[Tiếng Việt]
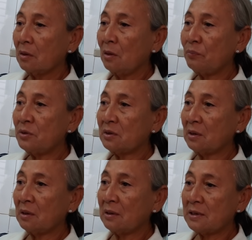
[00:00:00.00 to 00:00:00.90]
lúc trước
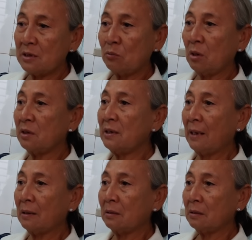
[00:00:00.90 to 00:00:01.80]
này nó chiêu ở
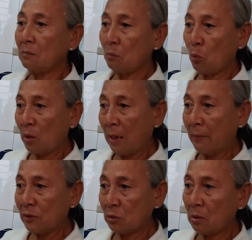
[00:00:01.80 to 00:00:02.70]
nhà đó một ngày
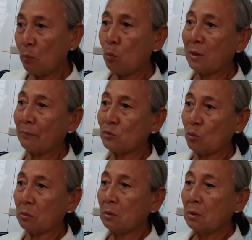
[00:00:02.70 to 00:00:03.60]
phải cho nó bốn năm
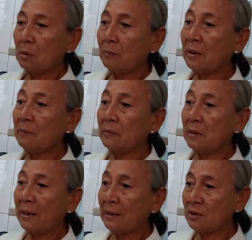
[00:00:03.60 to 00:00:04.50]
chục vì
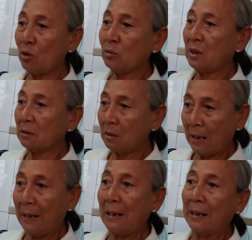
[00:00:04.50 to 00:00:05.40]
mình đi cái số tiền nó
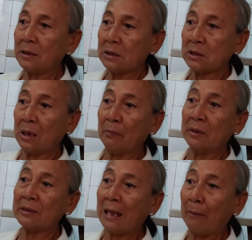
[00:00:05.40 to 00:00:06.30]
lẻ lại chừng nào
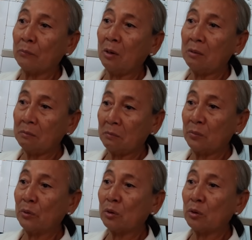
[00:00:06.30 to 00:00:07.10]
mình đi thăm đó mình